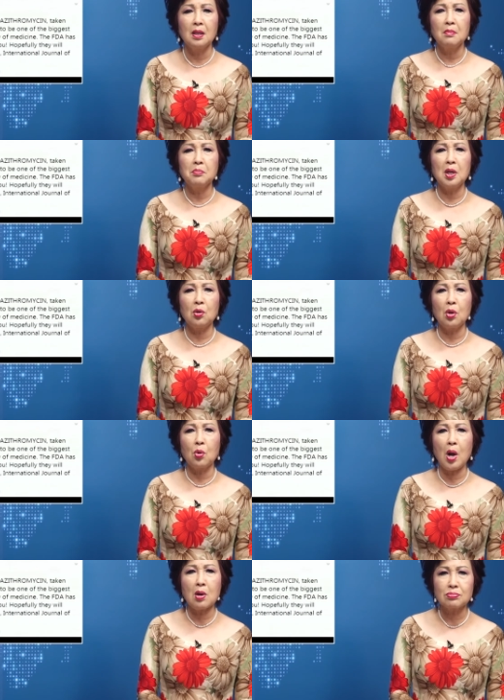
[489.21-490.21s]
bình luận
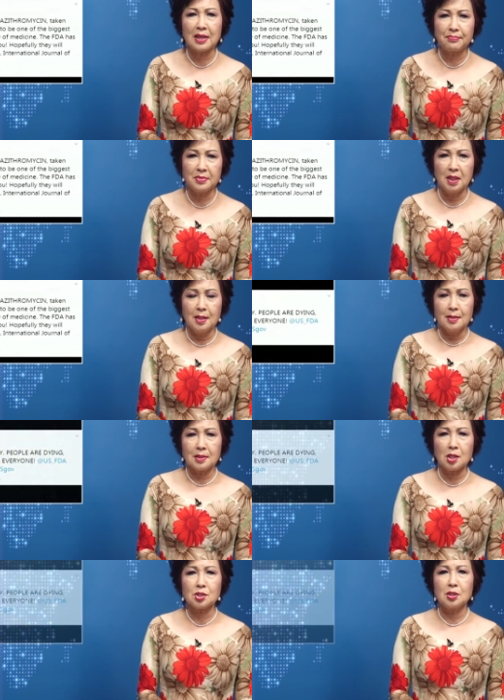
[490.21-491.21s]
của ông Trump
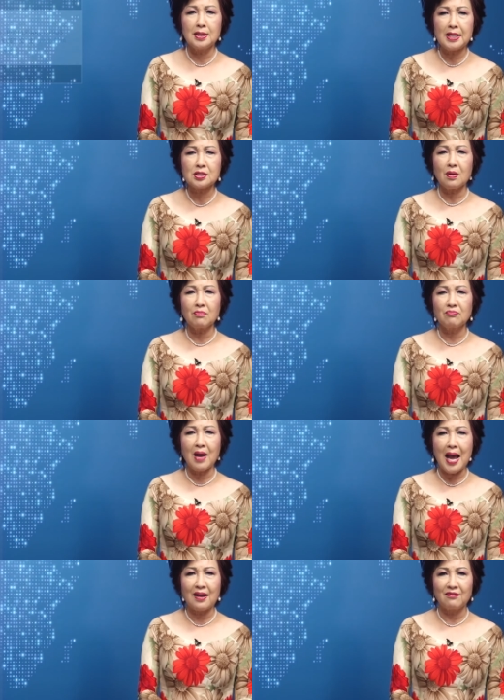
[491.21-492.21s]
thật sự gây sốc và